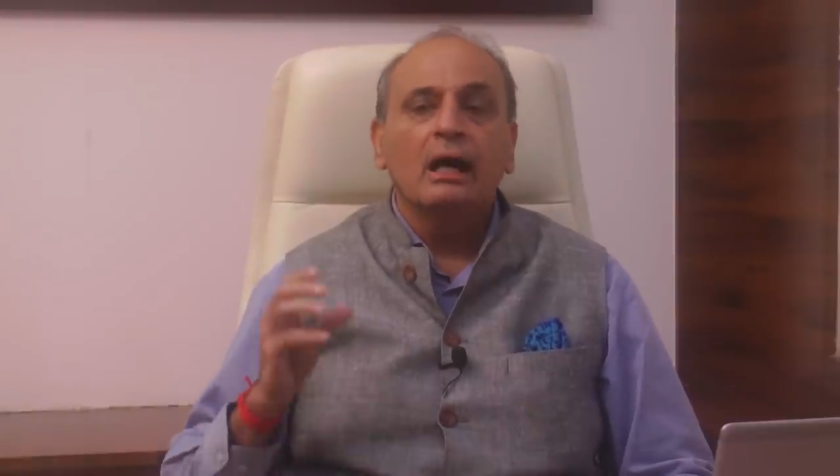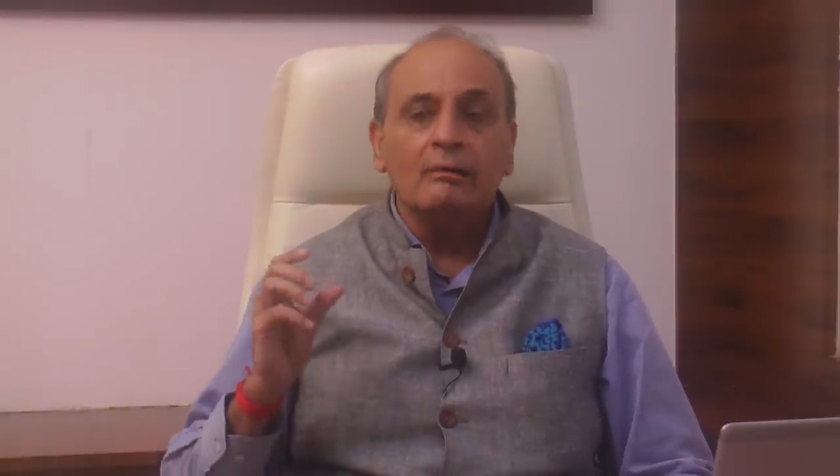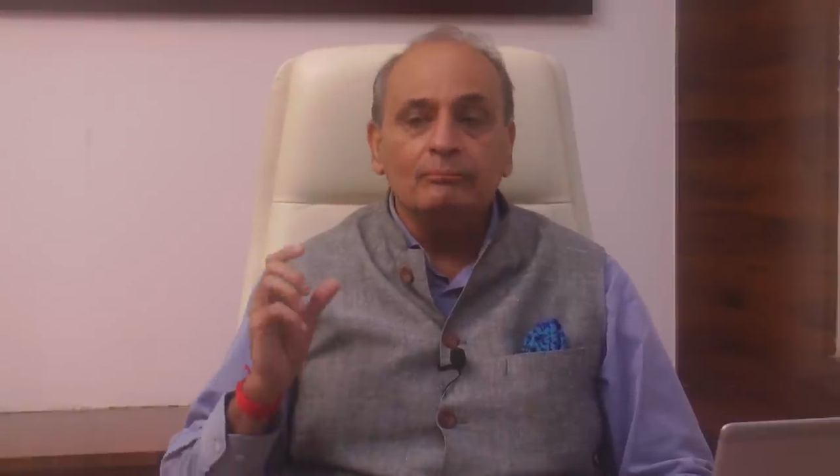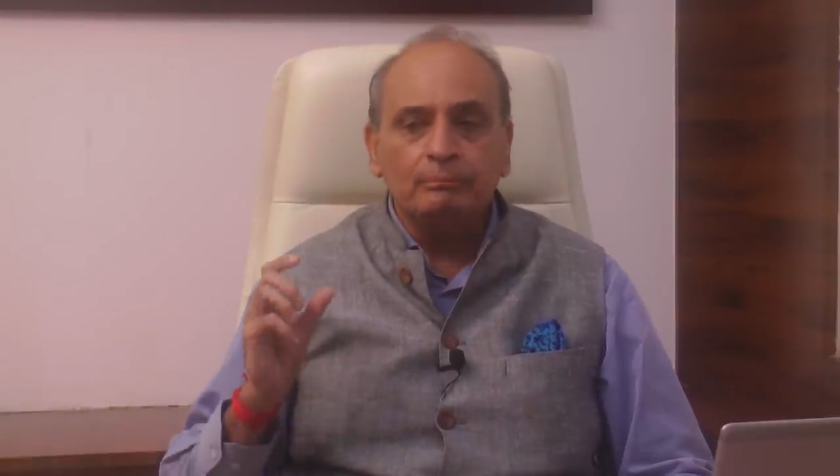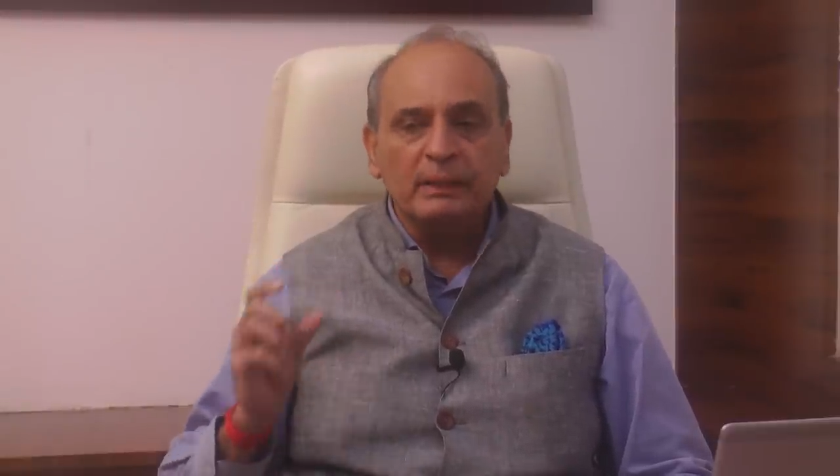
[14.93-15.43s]

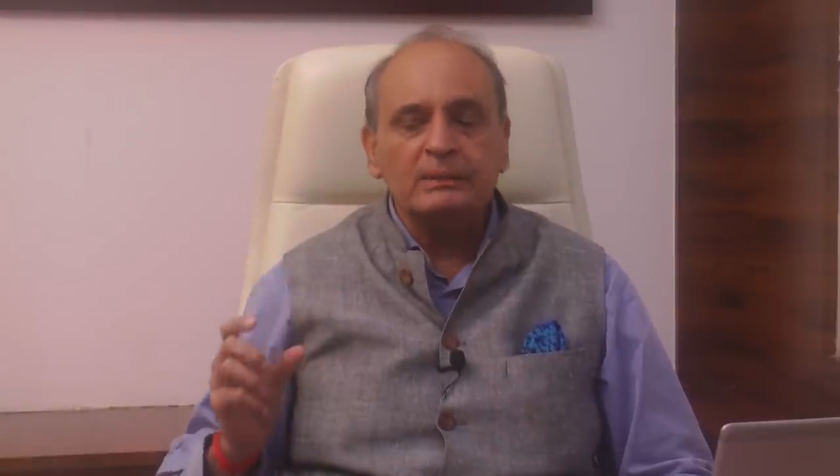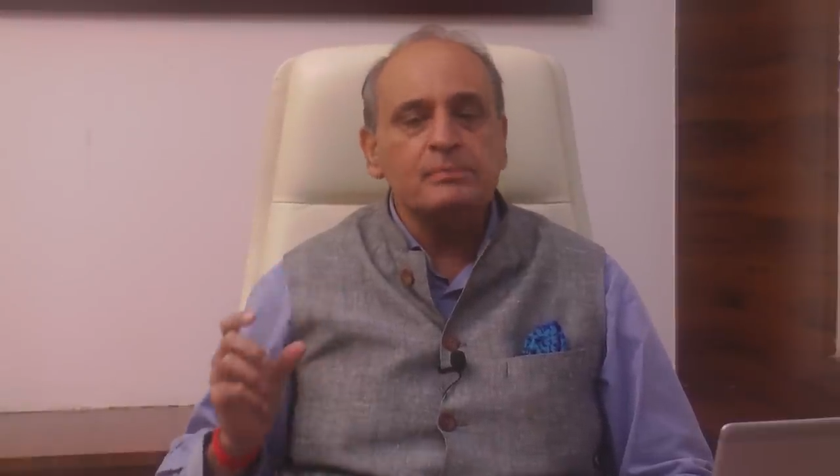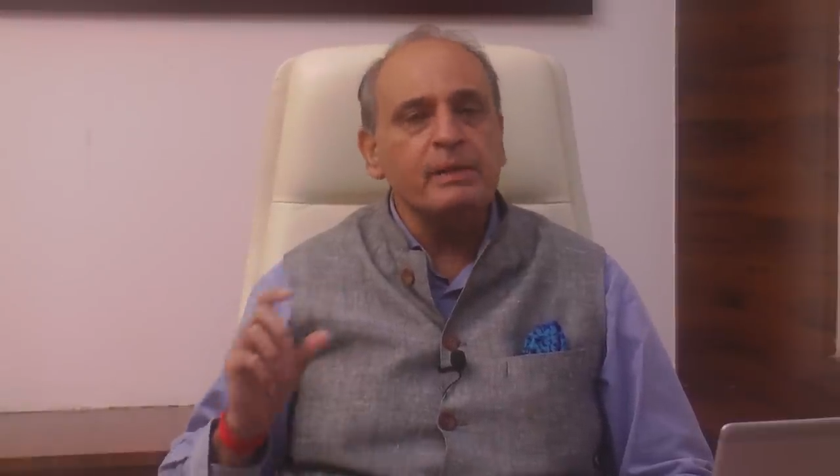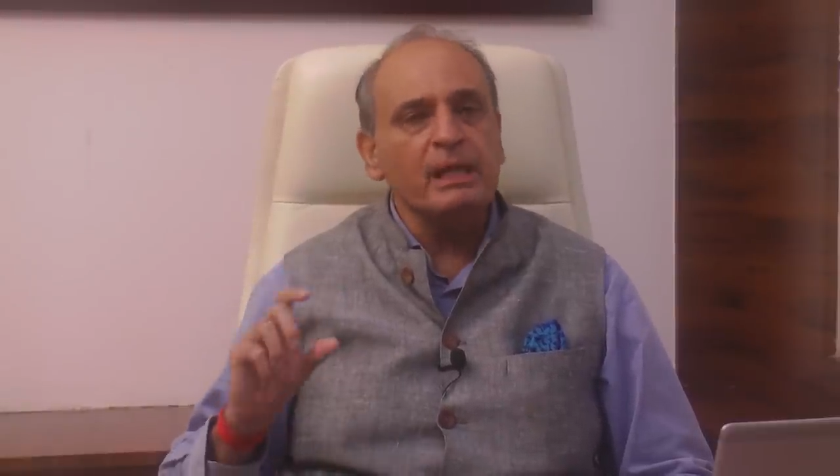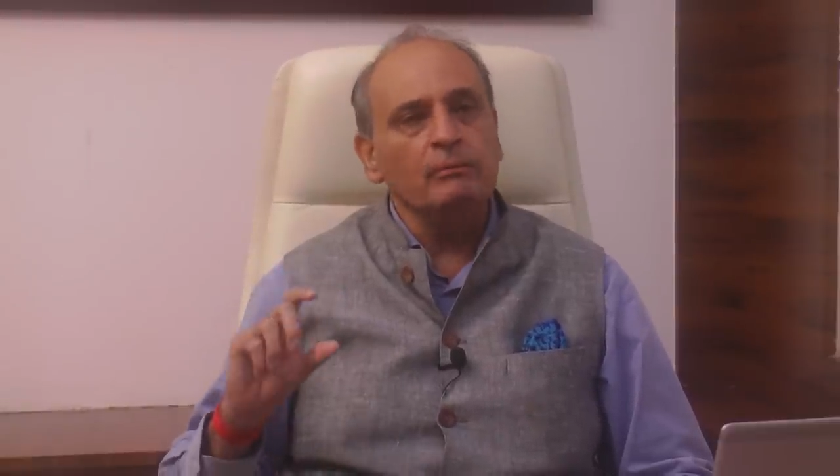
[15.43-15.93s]
अब
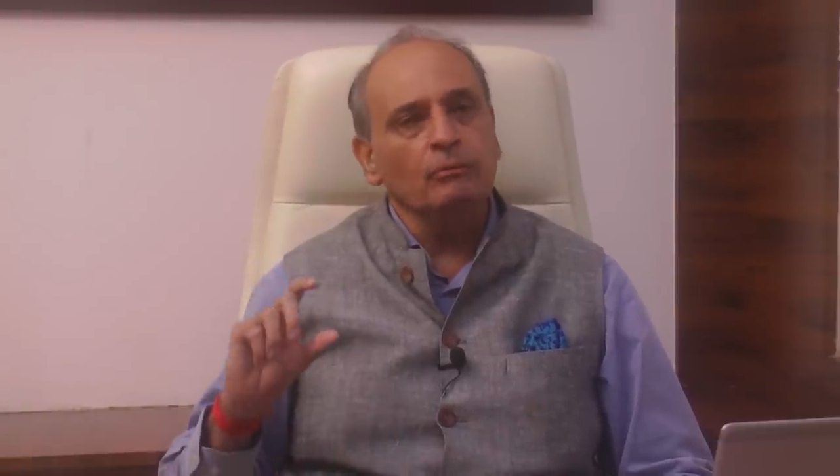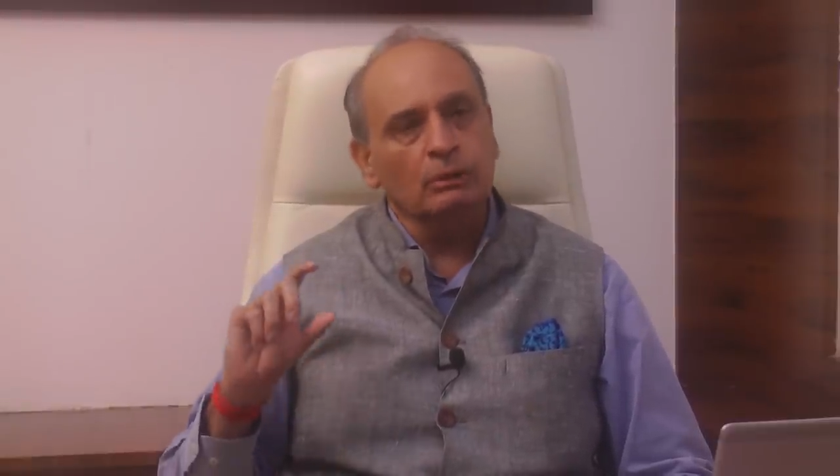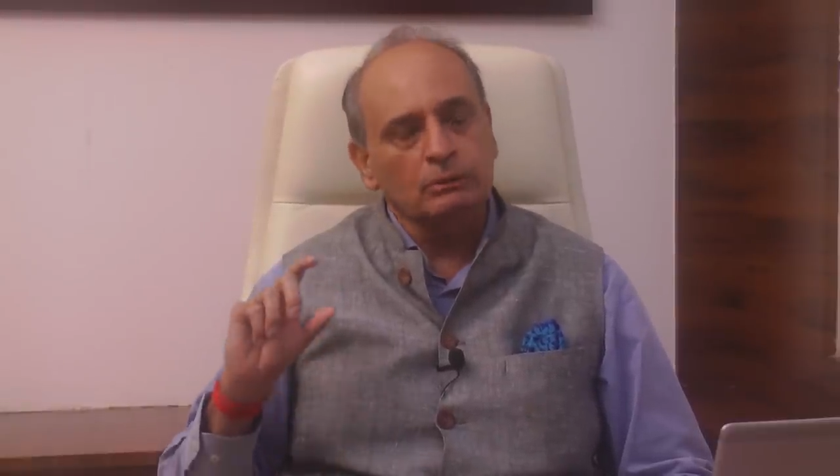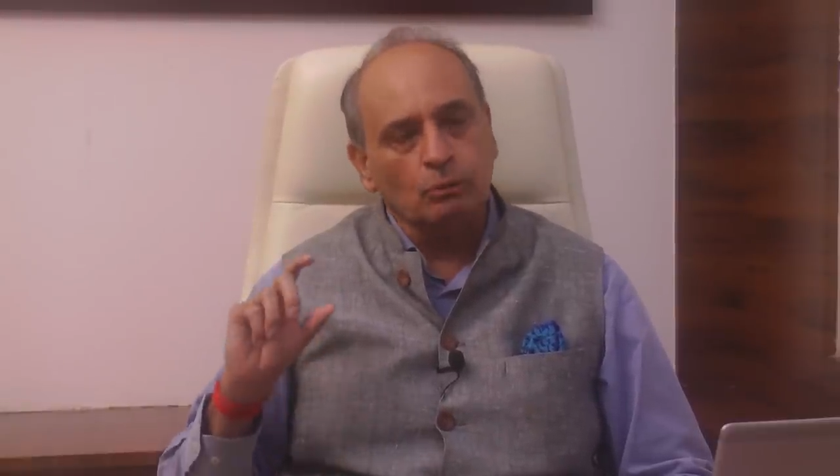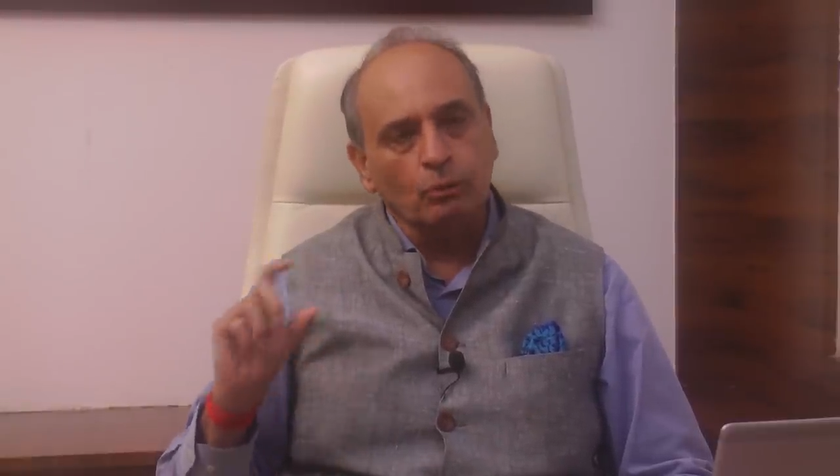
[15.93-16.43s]
पीस मील वो
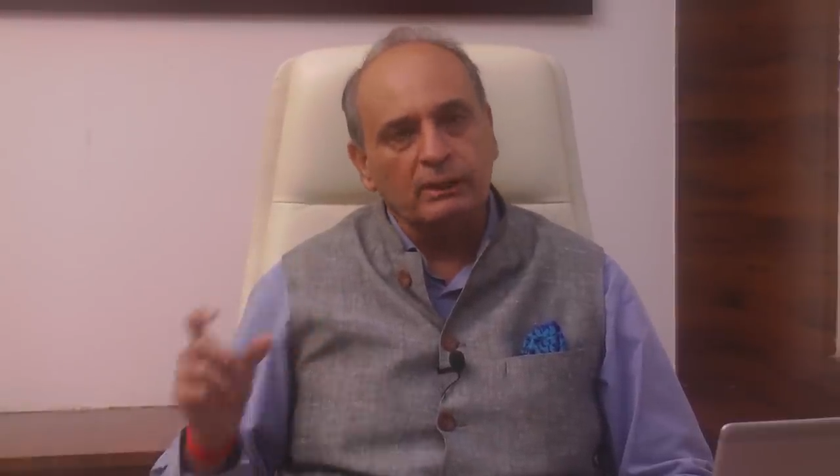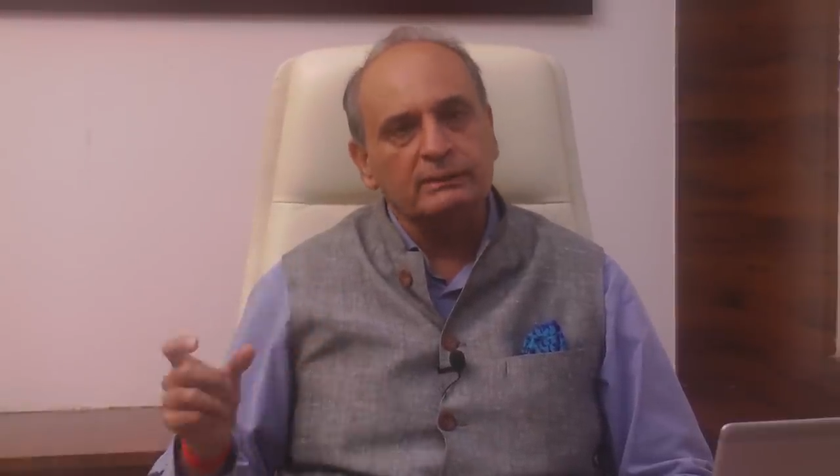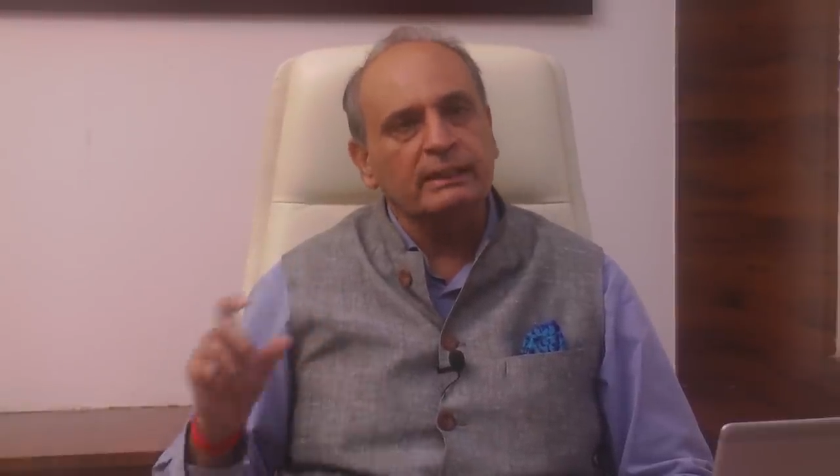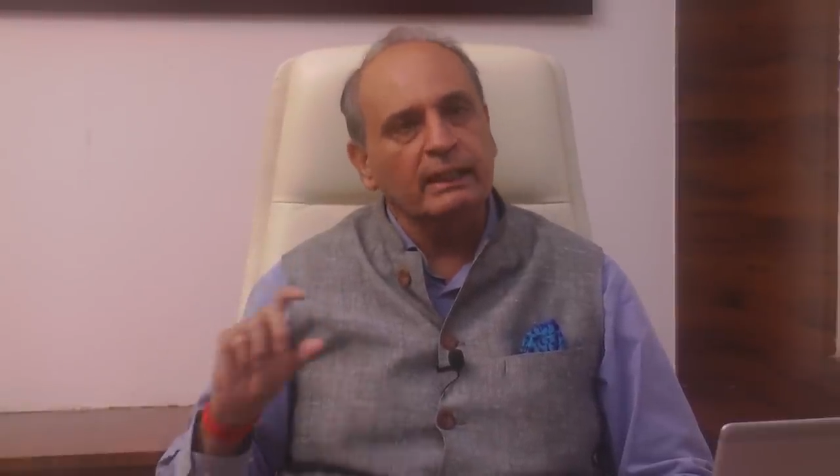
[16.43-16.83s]
कोरस